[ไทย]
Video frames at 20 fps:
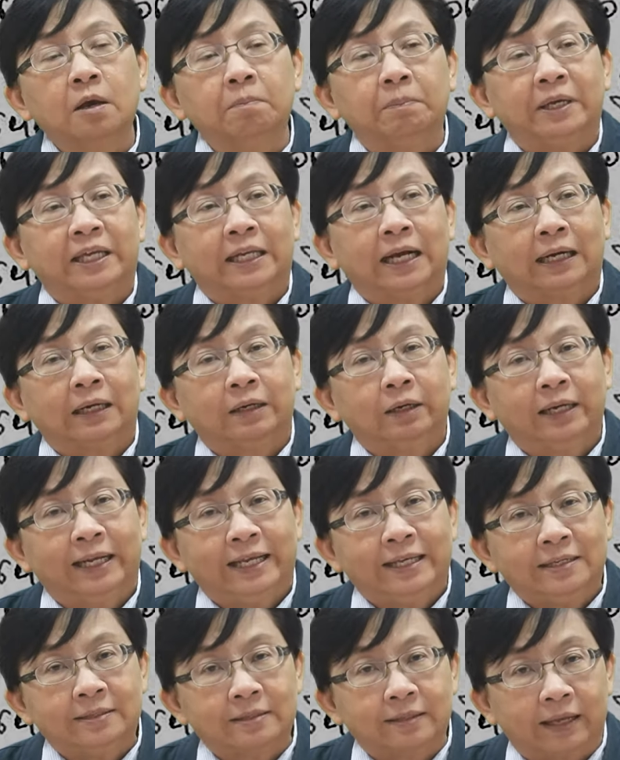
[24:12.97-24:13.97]
มีทั้งห
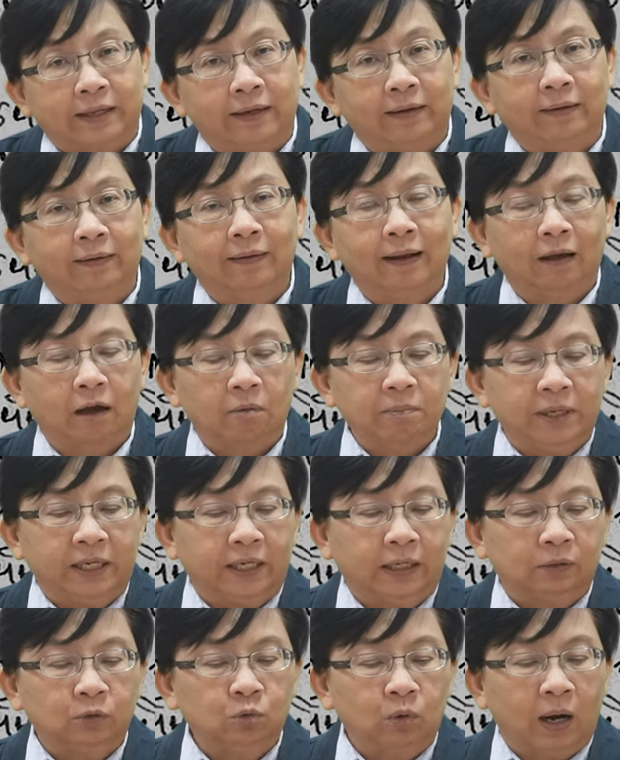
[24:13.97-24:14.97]
นี้สินแล้วก็มี
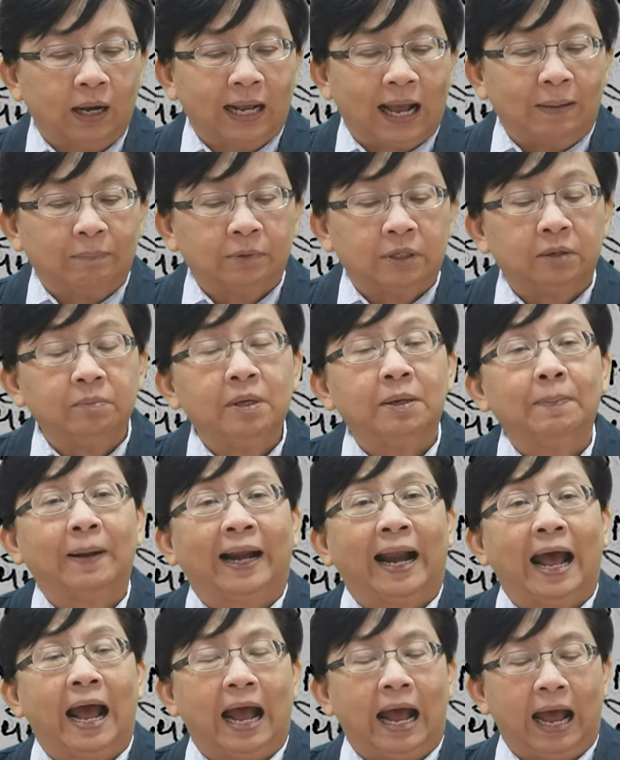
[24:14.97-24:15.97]
ทั้งธุรกรรมที่มี
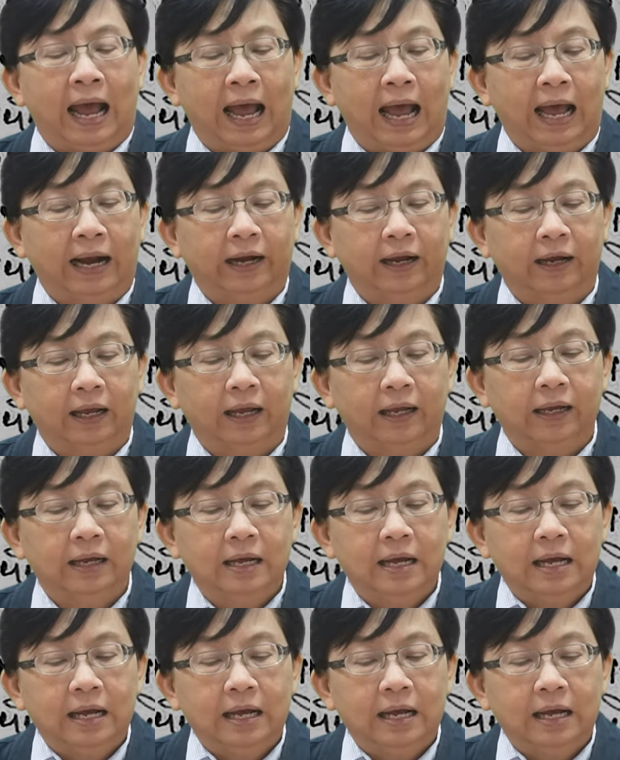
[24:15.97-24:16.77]
ปัญหานะคะ